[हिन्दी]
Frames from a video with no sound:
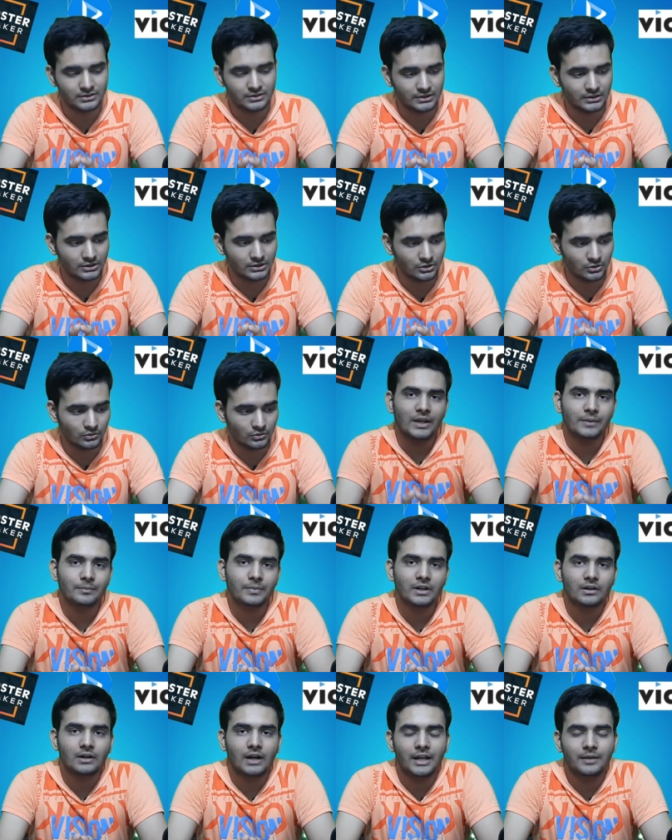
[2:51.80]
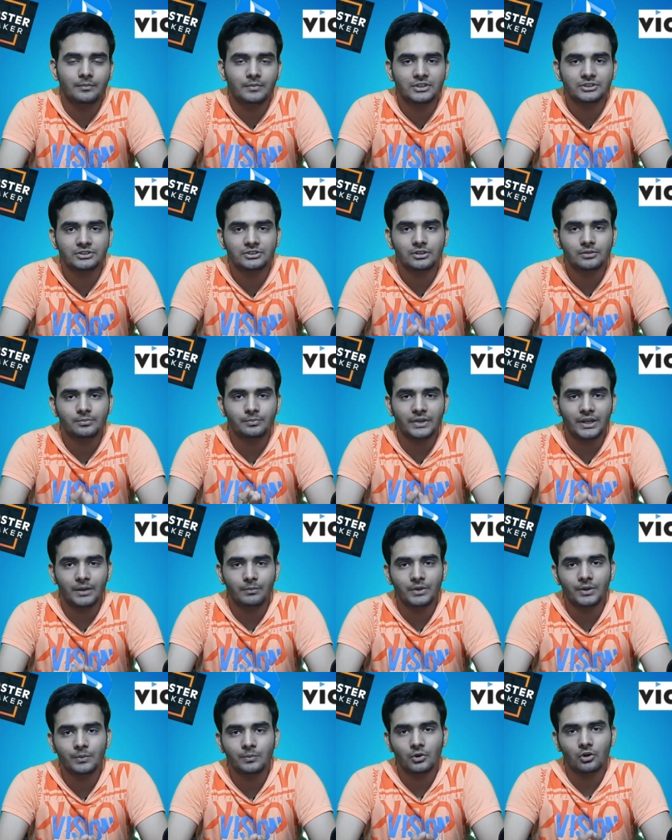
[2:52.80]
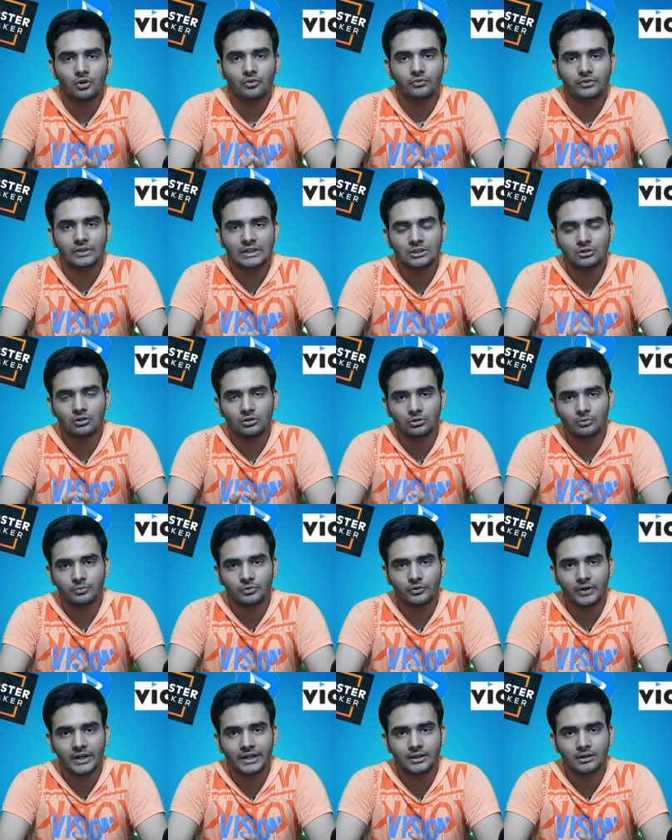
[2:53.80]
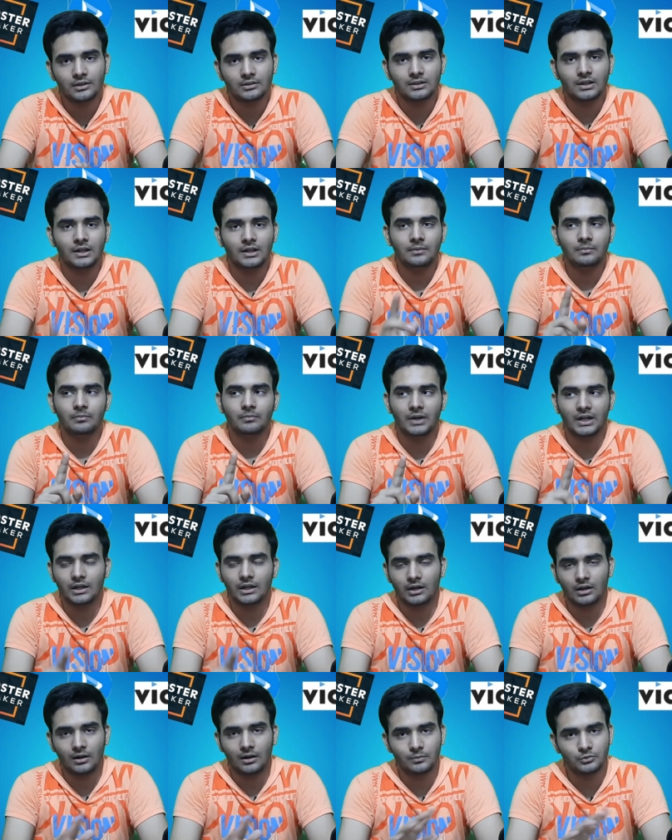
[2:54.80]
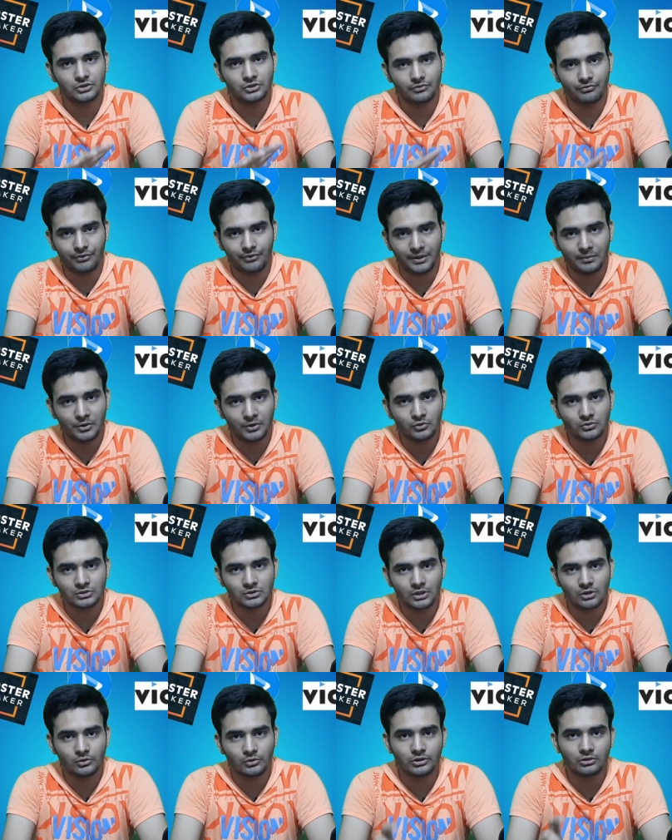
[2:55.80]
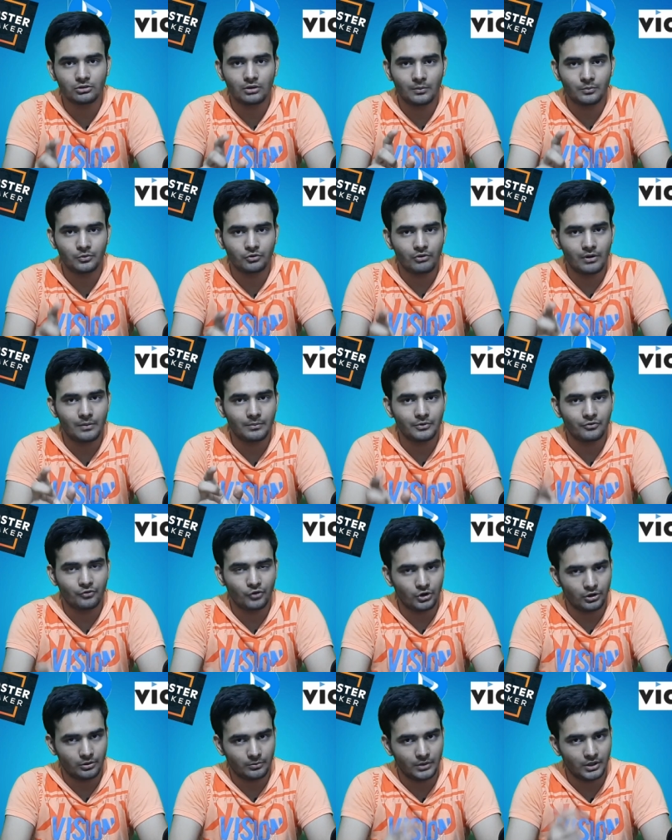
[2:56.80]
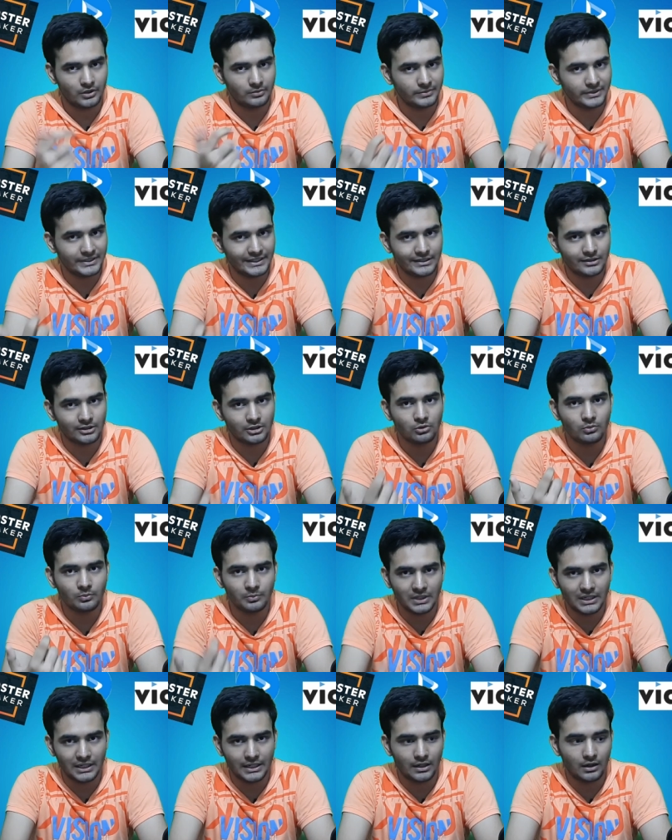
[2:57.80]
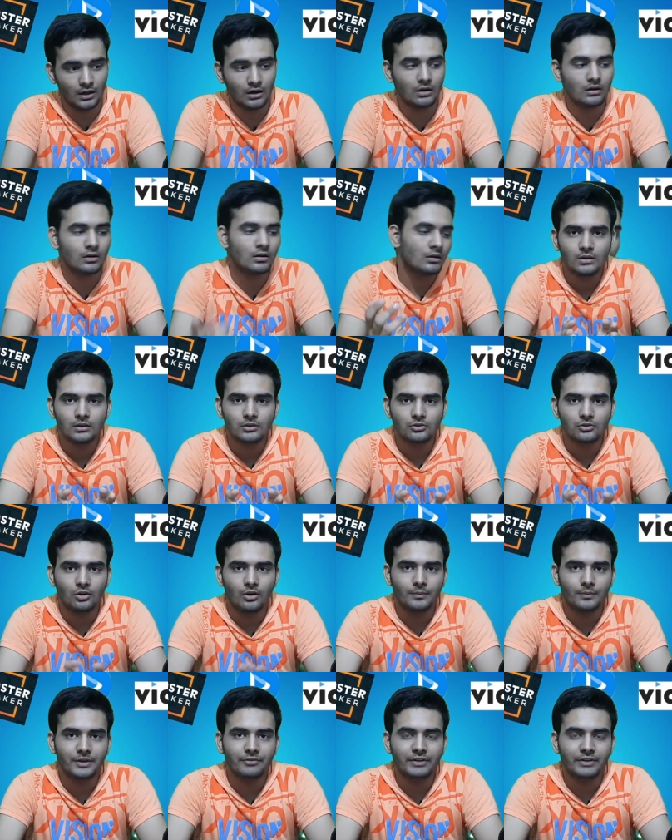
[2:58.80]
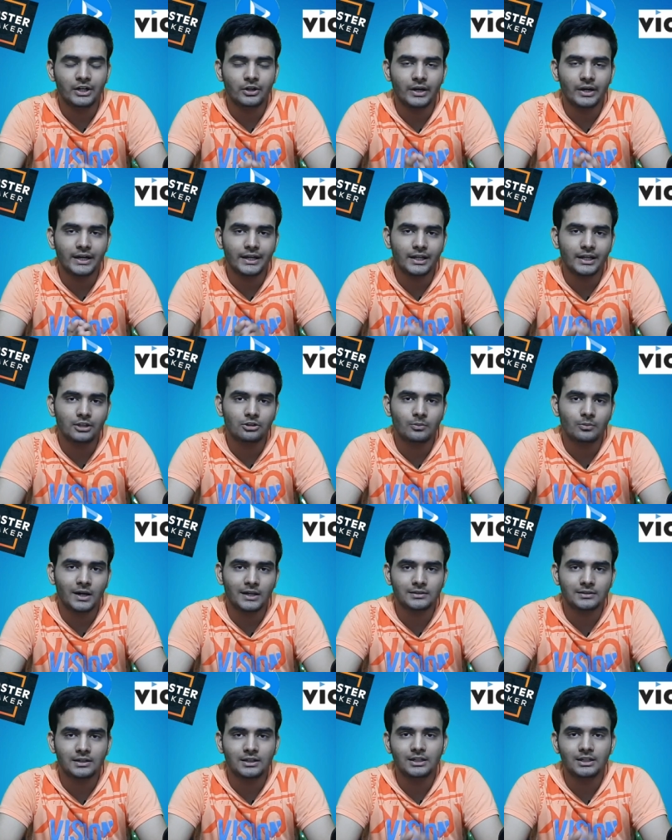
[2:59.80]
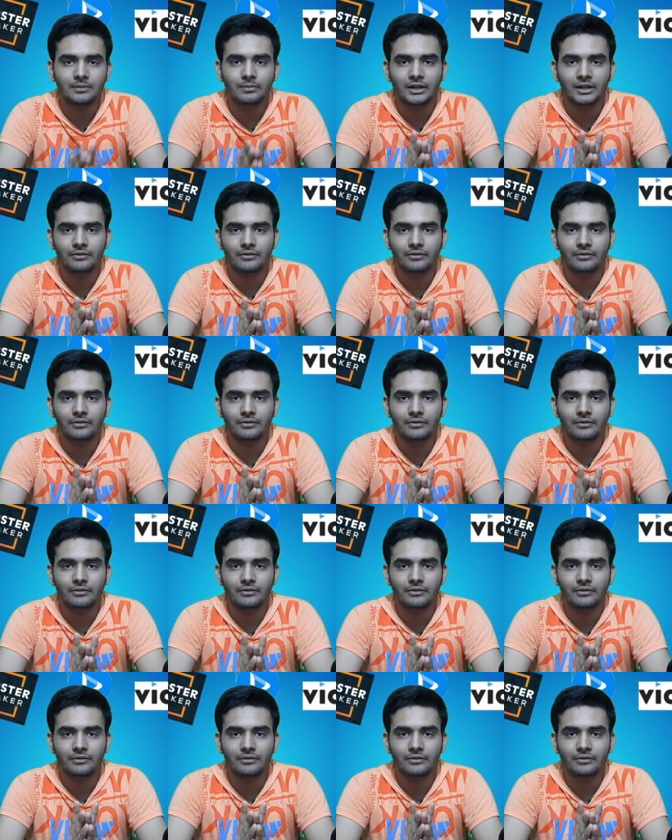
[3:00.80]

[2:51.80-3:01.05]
कर सकते हो वहीं पर काइन मास्टर प्रीमियम और फ्री दोनों प्रोवाइड करता है बट अगर आप उसे फ्री में यूज़ करोगे तो आपको वहाँ पर वाटरमार्क भी देखने को मिलेगा तो हमने वीडियो एडिटिंग की तो बात कर ली